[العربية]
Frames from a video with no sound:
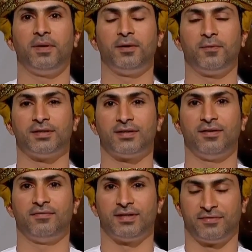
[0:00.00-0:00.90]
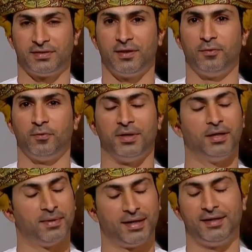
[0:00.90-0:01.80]
ثم نواصل فتفضلوا
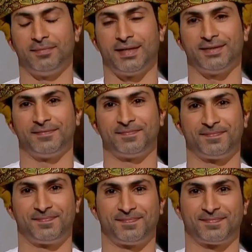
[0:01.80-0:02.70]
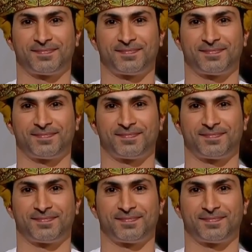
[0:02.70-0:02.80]
بالبقاء معنا